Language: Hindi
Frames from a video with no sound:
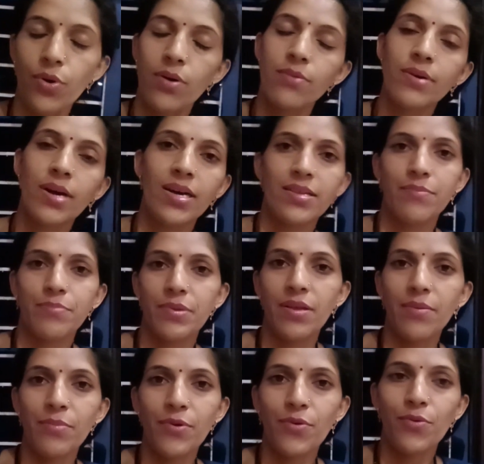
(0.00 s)
खाना पीना
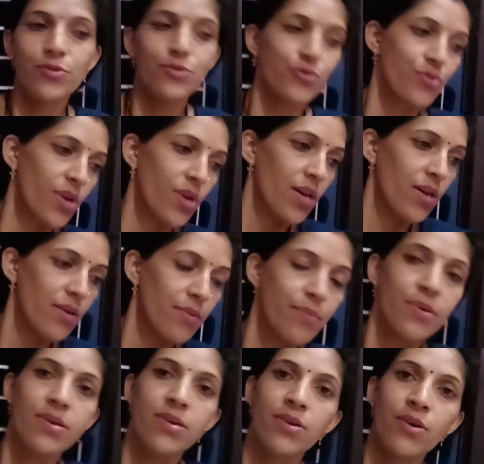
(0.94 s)
भी हो चुका है
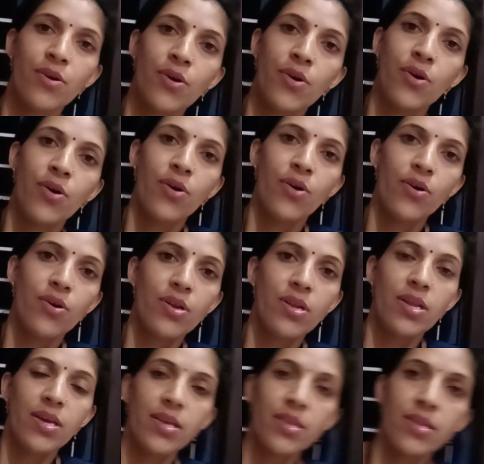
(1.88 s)
और
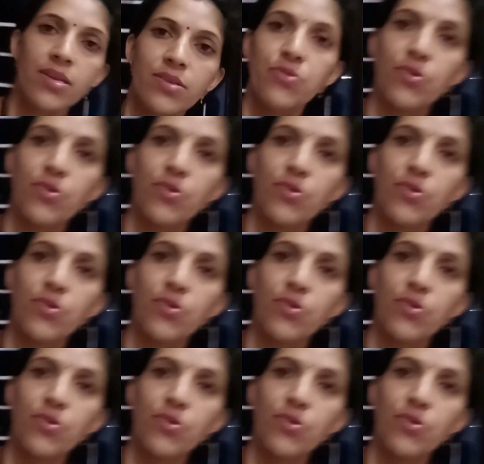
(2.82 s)
लेकिन ये जो